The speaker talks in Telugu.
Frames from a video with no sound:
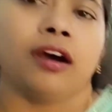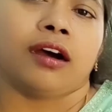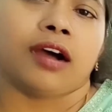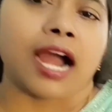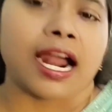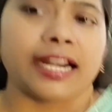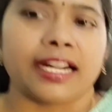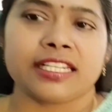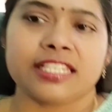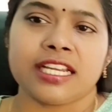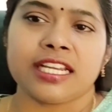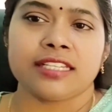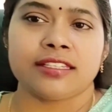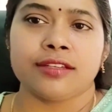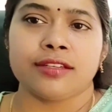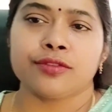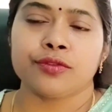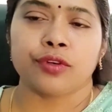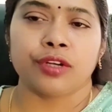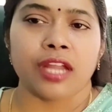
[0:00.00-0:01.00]
ఆర్డర్
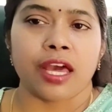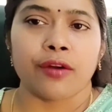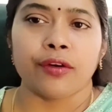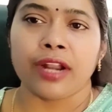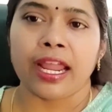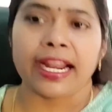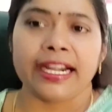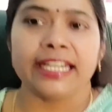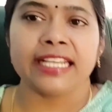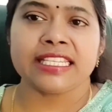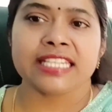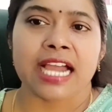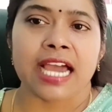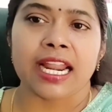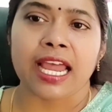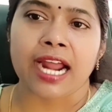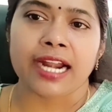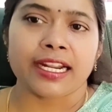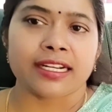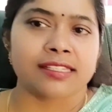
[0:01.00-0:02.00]
చేసేసుకున్నారు నైటే
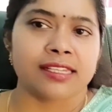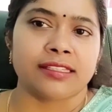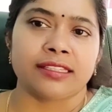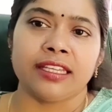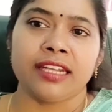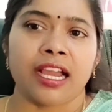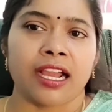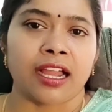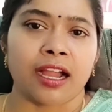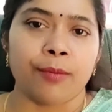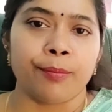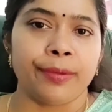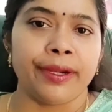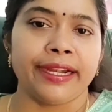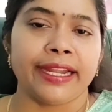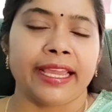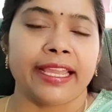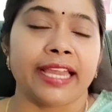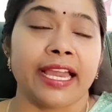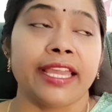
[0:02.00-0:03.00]
చాలా ఆర్డర్స్ అయితే నాకు
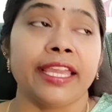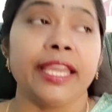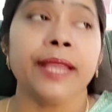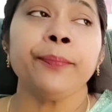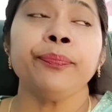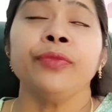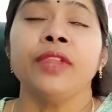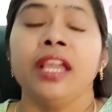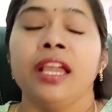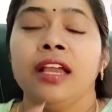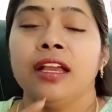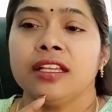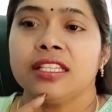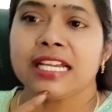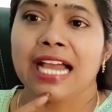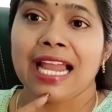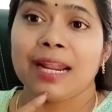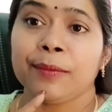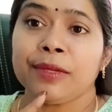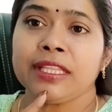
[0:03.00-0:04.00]
కంప్లీట్ అయ్యాయి
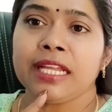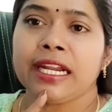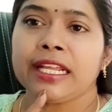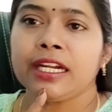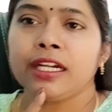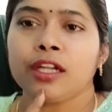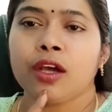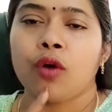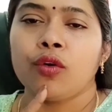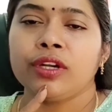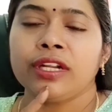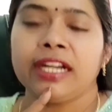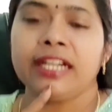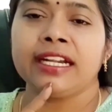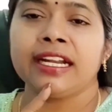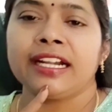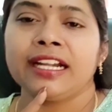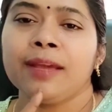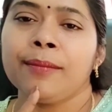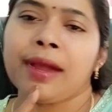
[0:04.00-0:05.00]
చాలా మంది అడిగిన డౌట్
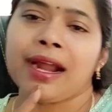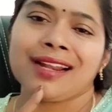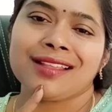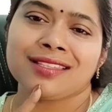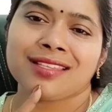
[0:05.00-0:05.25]
ఏంటంటే మేడం